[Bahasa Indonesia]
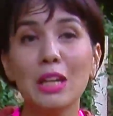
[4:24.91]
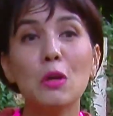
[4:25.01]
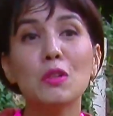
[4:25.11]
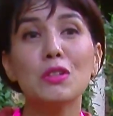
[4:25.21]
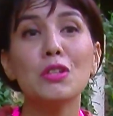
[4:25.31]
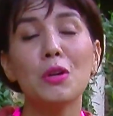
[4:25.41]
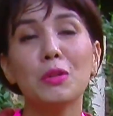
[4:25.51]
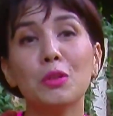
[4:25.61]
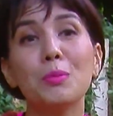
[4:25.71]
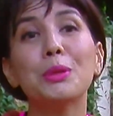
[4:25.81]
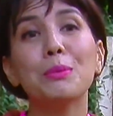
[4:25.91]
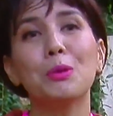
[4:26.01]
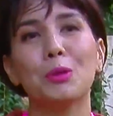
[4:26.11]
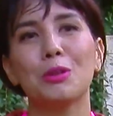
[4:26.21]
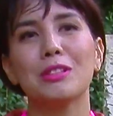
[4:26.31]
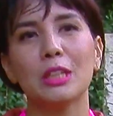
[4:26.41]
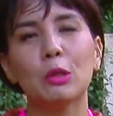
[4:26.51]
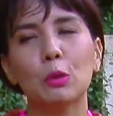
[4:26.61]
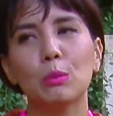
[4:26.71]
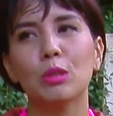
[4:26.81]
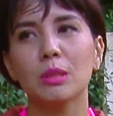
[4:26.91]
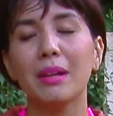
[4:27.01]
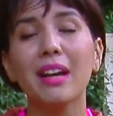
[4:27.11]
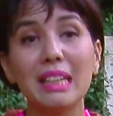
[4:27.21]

daun-daun ubi tumbuk daun singkong tumbuk sebenarnya